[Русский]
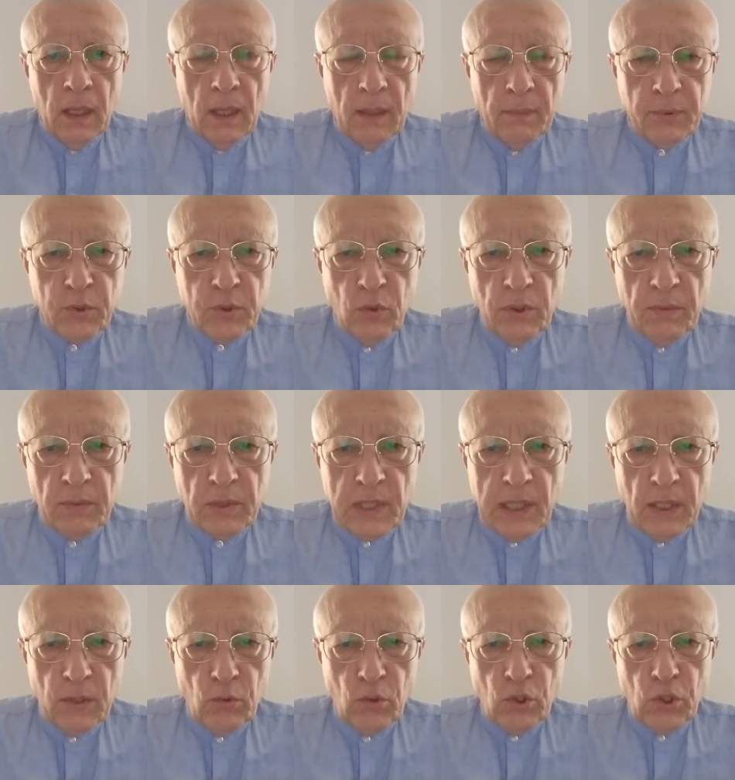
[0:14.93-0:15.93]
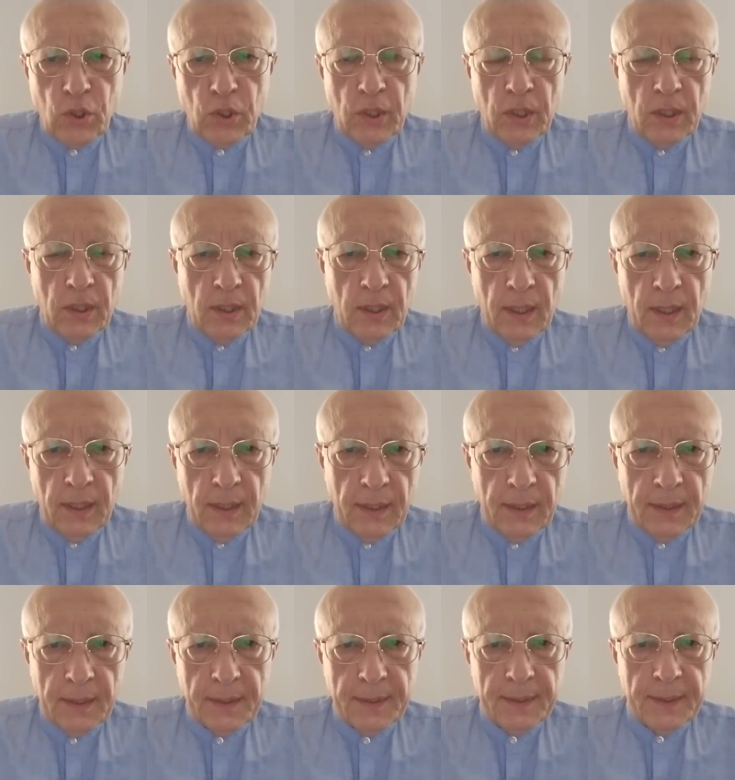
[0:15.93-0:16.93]
Обсудим следующие
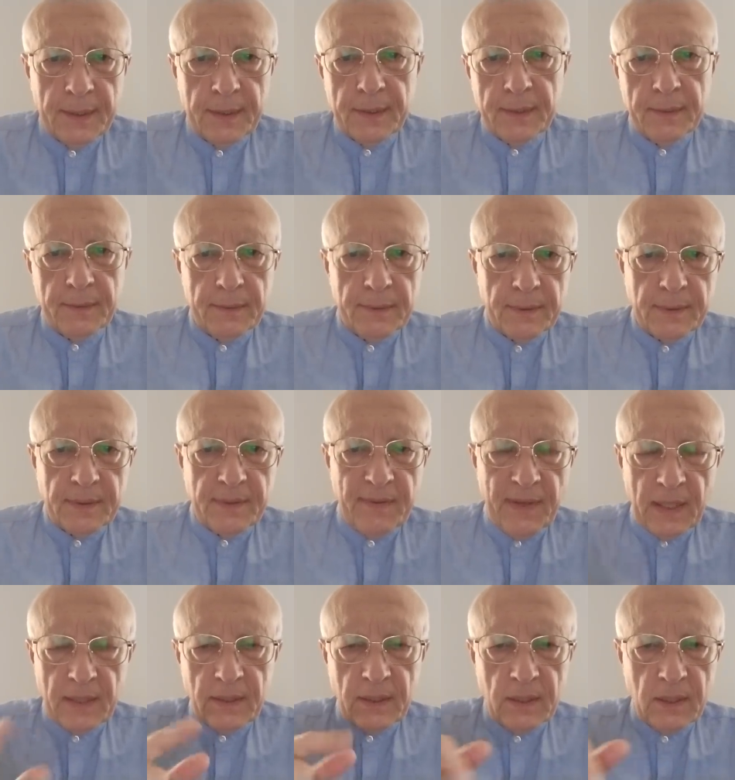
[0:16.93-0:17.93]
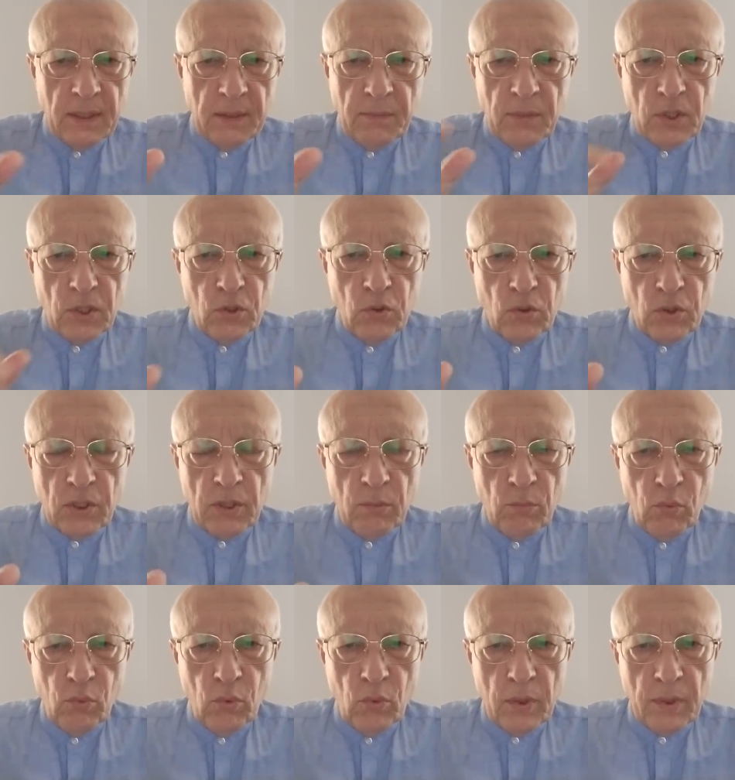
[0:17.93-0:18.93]
э, связанные между
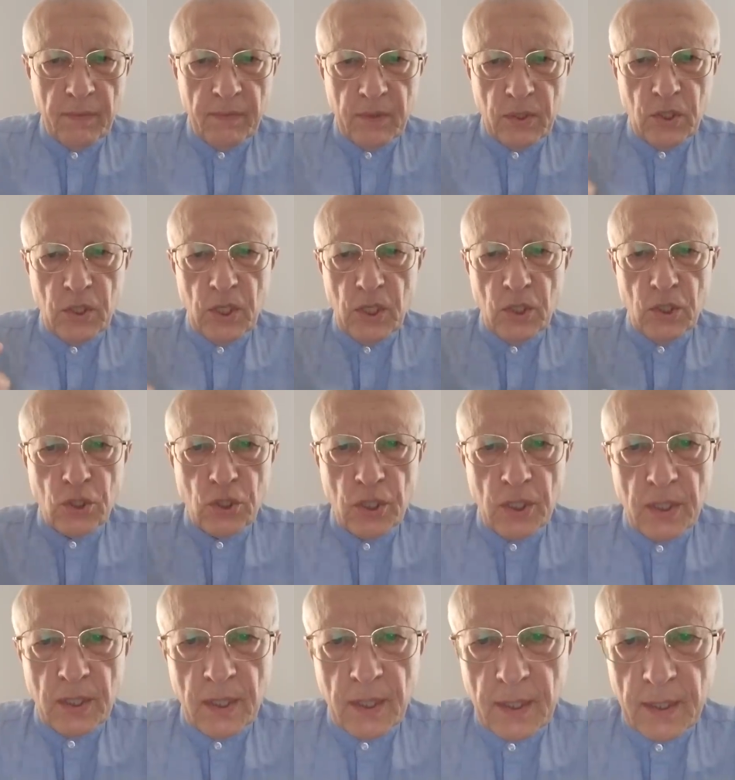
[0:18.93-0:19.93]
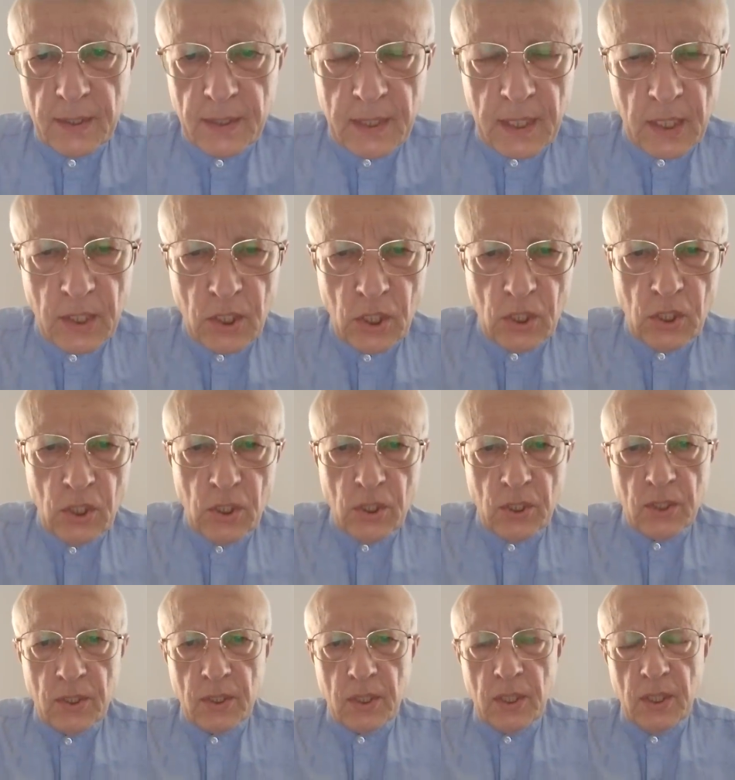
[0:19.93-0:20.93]
собой важнейшие
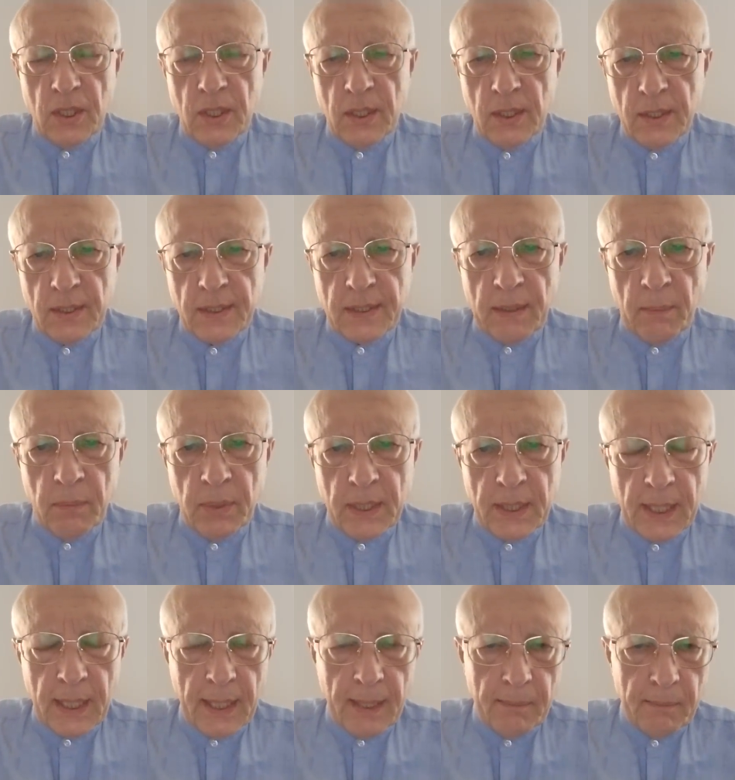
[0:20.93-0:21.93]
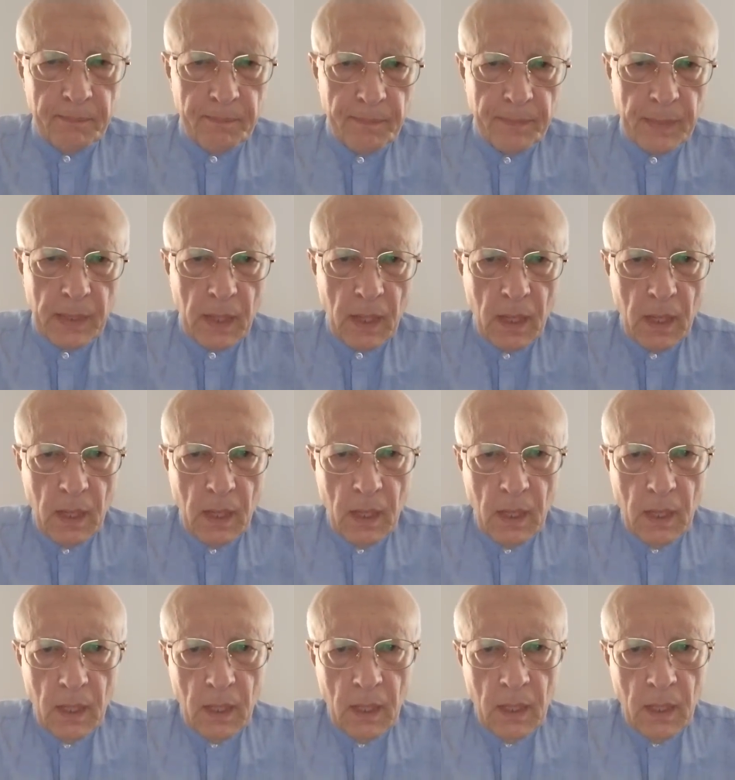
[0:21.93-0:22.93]
стратегические события.
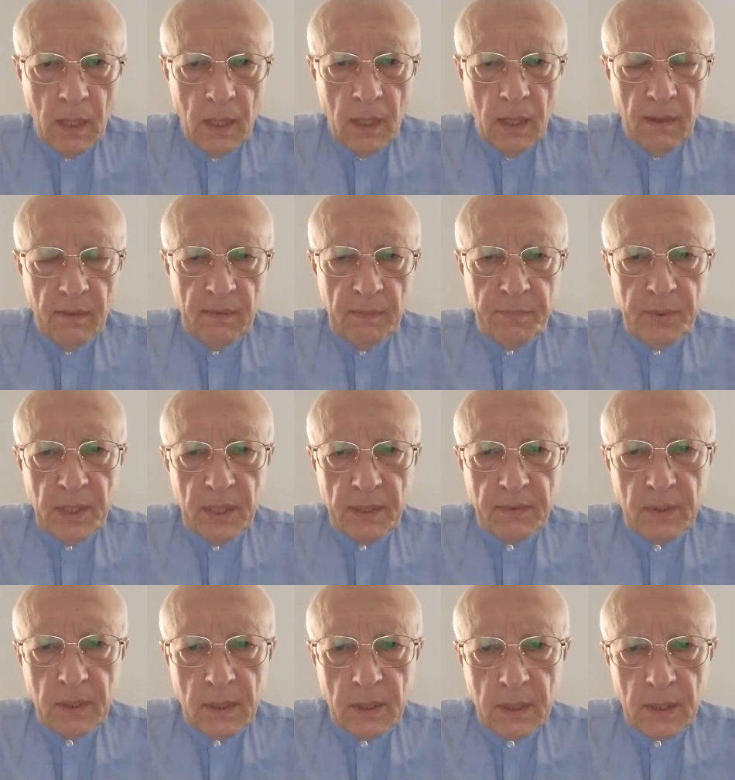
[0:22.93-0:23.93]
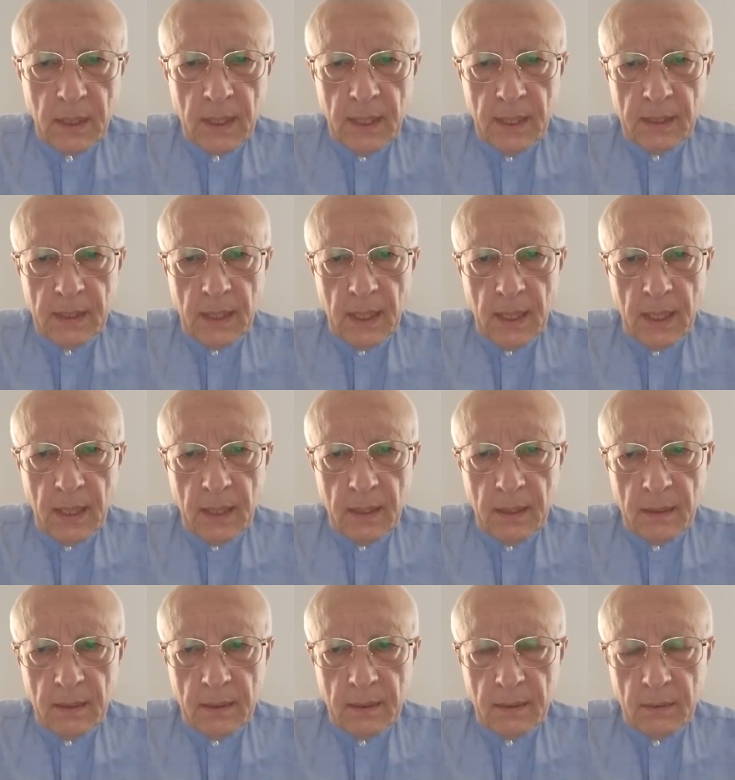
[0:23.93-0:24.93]
Во-первых,
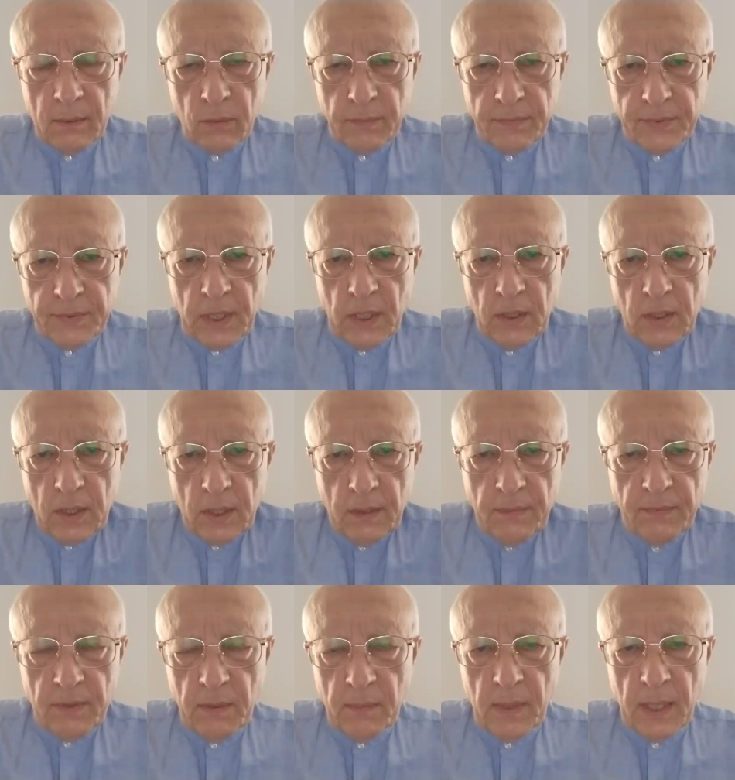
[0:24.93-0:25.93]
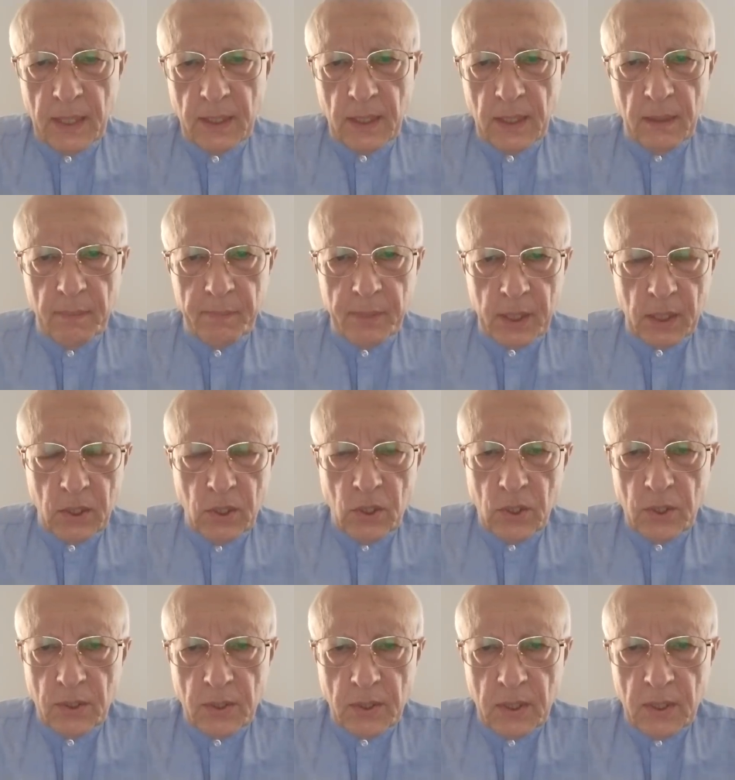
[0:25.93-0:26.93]
это в центре внимания
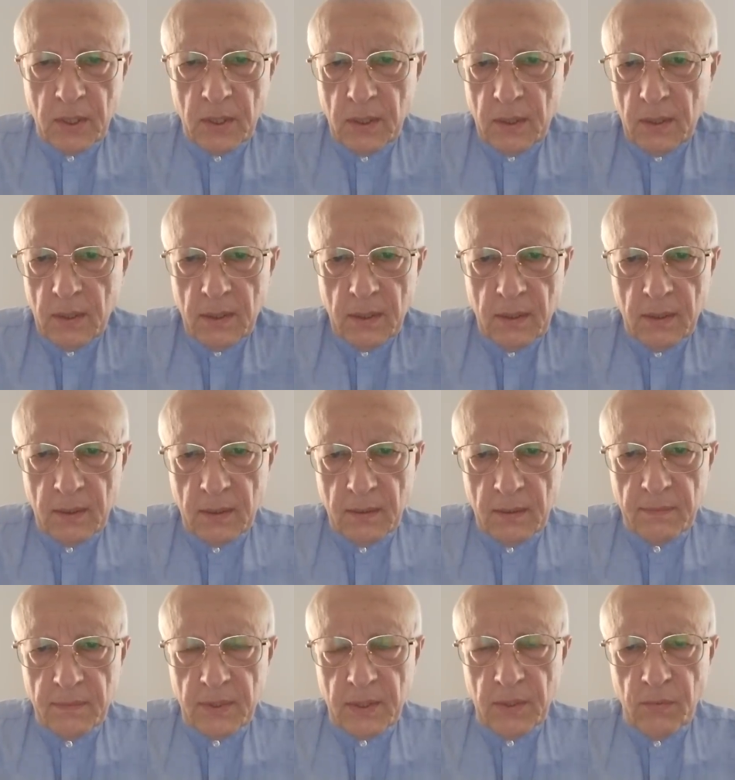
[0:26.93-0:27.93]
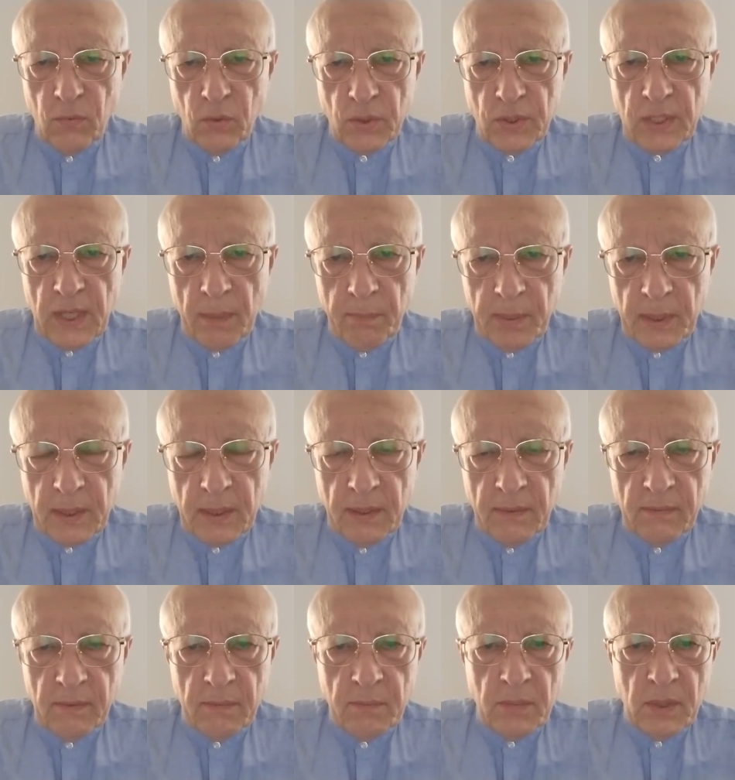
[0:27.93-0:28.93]
практически всего
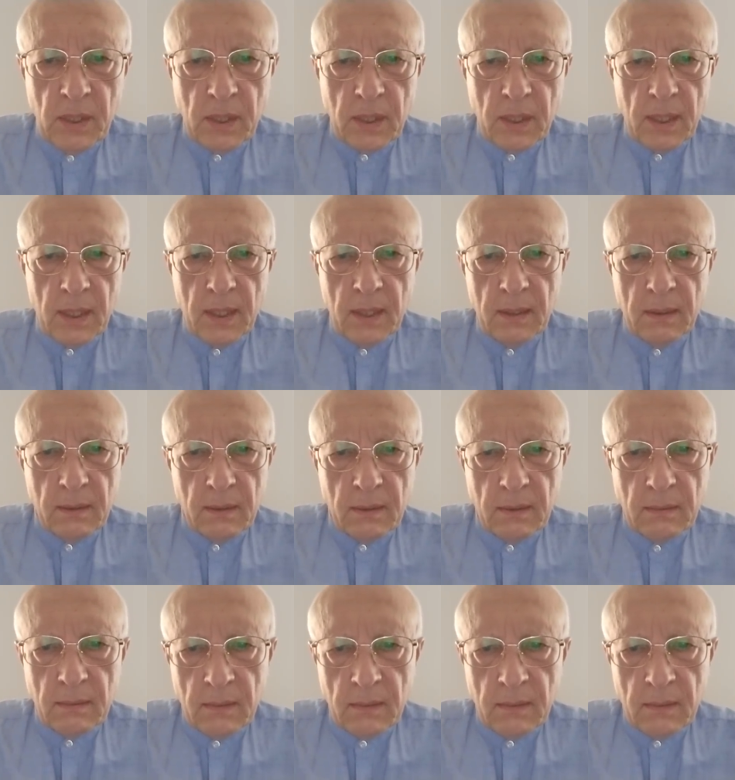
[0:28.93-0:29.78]
западного мира,